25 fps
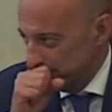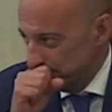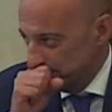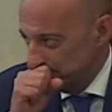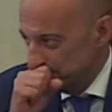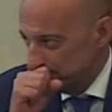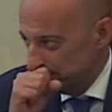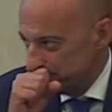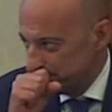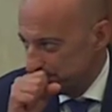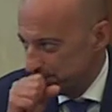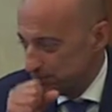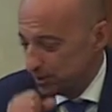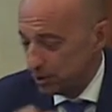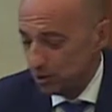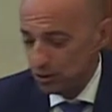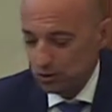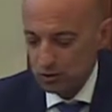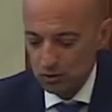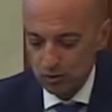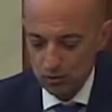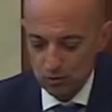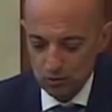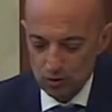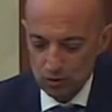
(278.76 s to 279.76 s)
però io
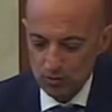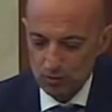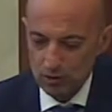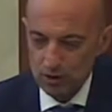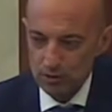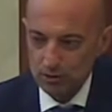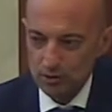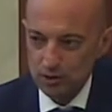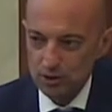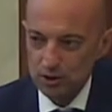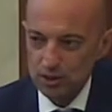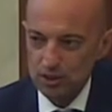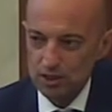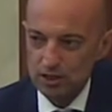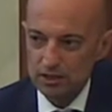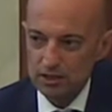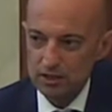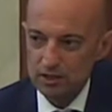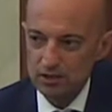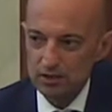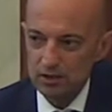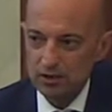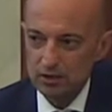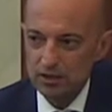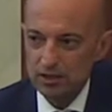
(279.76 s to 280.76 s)
sono un uomo di
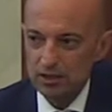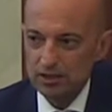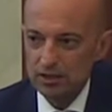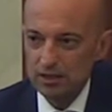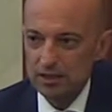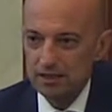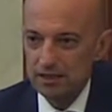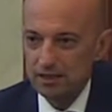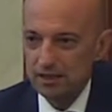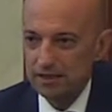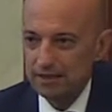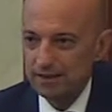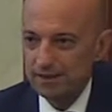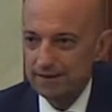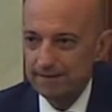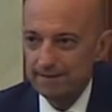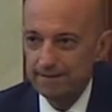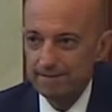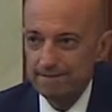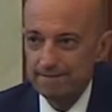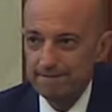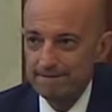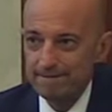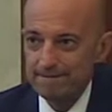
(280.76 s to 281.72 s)
processo e